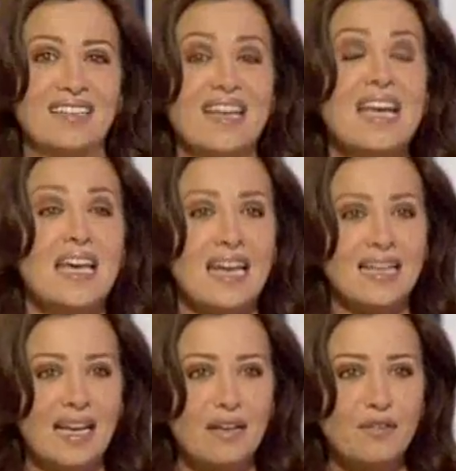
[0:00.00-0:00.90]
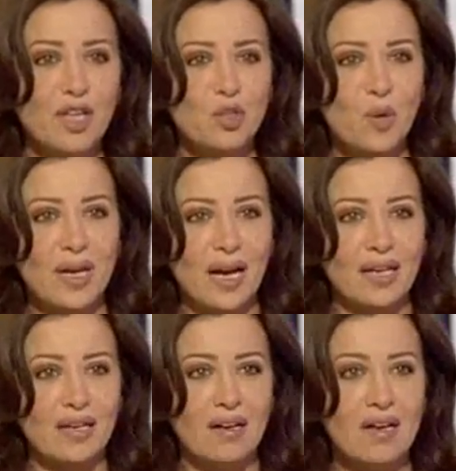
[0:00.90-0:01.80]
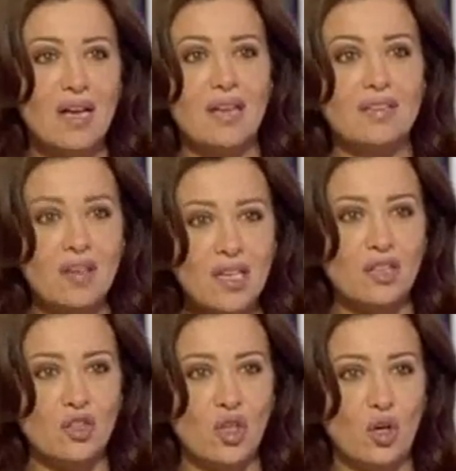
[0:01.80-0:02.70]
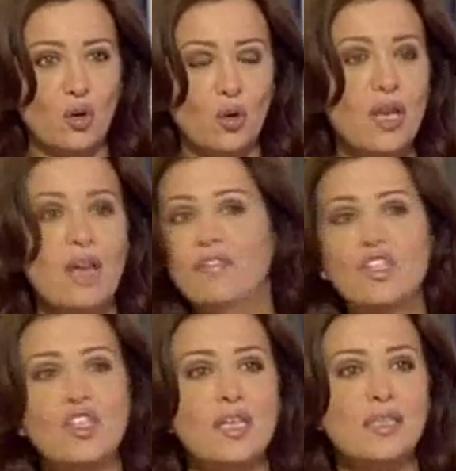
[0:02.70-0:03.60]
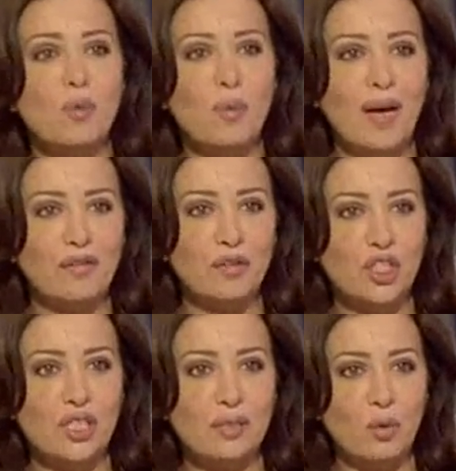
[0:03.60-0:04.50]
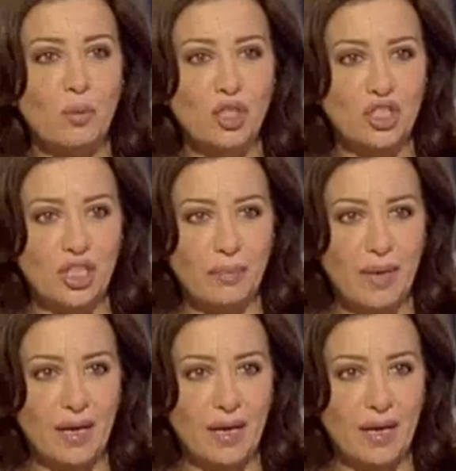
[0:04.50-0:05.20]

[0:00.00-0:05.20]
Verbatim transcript: اكثر رح تعرفنا شوي على طريقه شغلكم في شيء اسمه بعرف شيء اسمه المارتشنج